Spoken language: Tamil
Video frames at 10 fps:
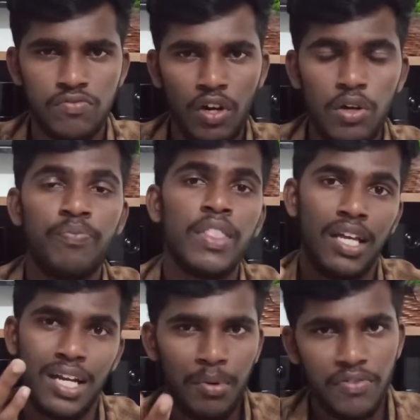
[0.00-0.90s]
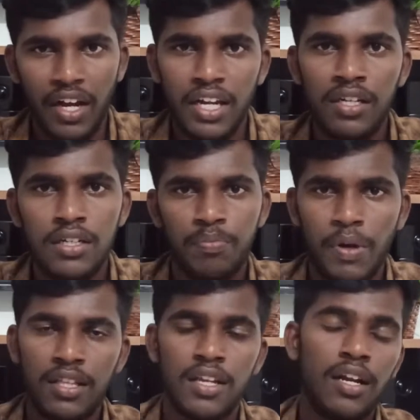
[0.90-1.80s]
வரும் நம்ம ஃபைன்
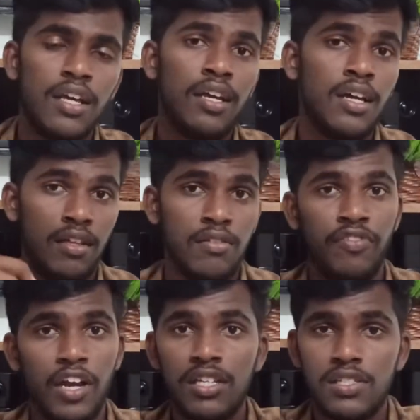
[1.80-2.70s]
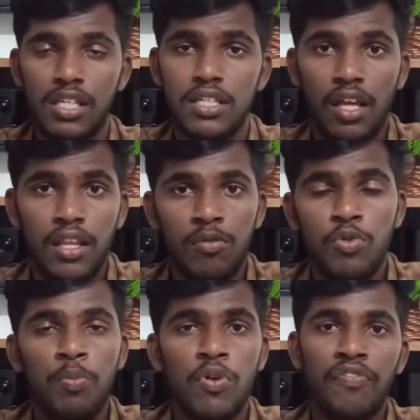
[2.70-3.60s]
பார்த்திங்கனாலே அதாவது ஃபைன் சீரீஸ் அதாவது
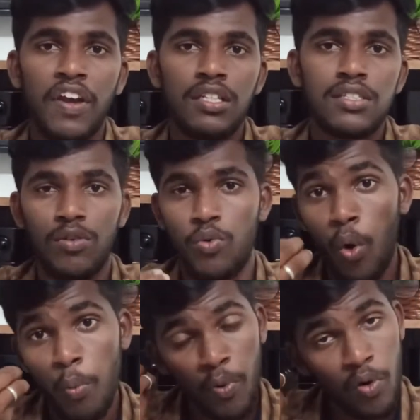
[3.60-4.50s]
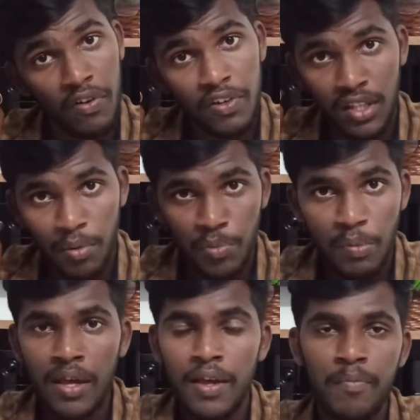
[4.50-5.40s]
ஓப்போவில் ஃபைன் சீரி ஓப்போவே வந்து
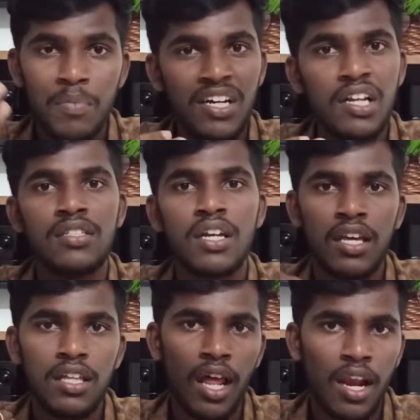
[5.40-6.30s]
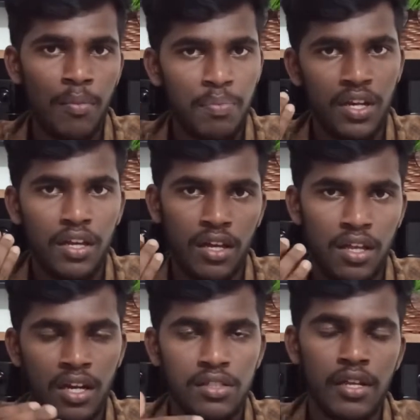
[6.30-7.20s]
எப்பவுமே மிட் ரேஞ்ச் கிடையாது நல்லா பெரிய
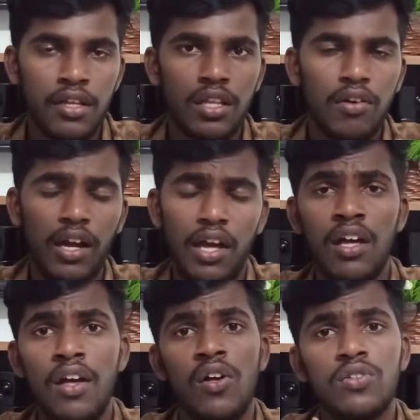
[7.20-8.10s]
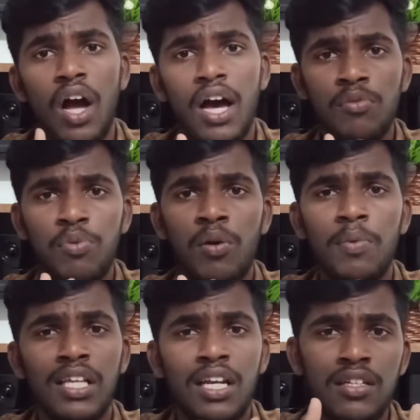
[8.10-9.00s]
ரேஞ்சில் தான் தருவாங்க ஸோ அது போக
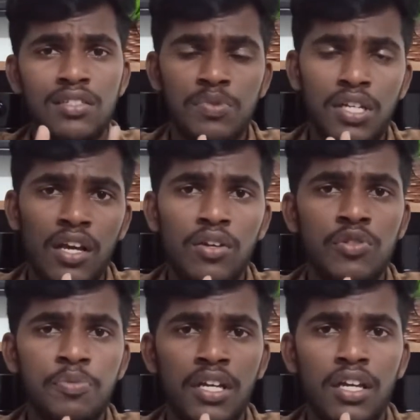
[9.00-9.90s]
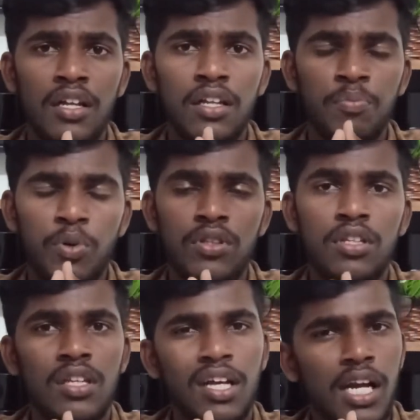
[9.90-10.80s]
பார்த்திங்கன்னா இந்த சிப்செட்லாம் யூஸ் பண்ணிக்கிறது
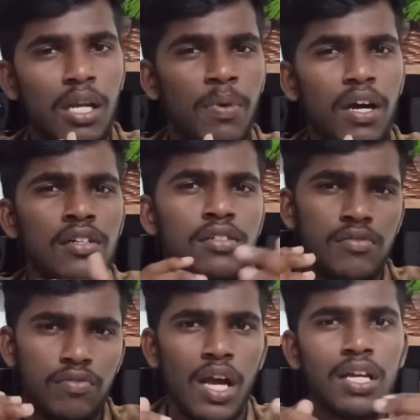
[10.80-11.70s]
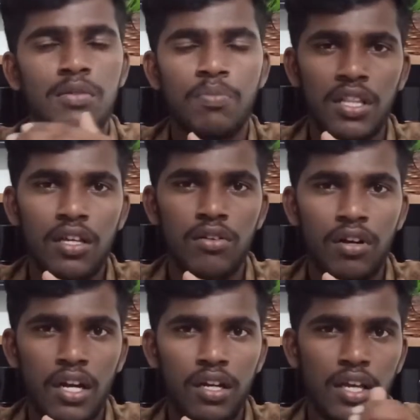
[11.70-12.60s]
பொறுத்து இது கண்டிப்பாக ஃப்ளாக்ஷிப்பாக தான்
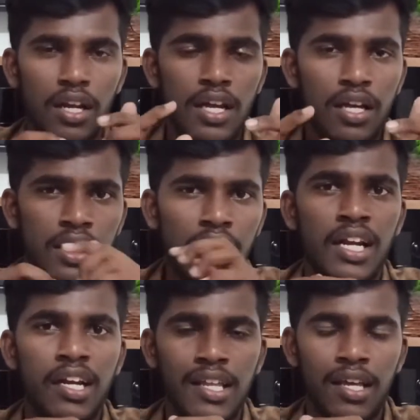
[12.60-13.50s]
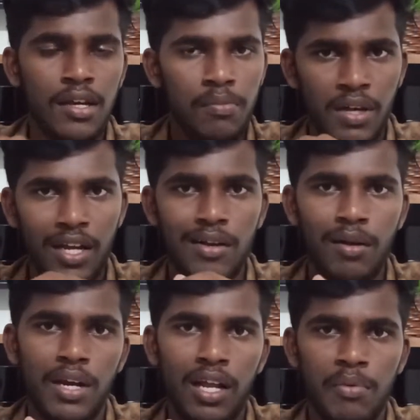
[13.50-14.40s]
இருக்கும்னு நான் நினைக்கிறேன் நீங்கள் என்ன நினைக்கிறீங்க மறக்காம கமெண்ட்டில்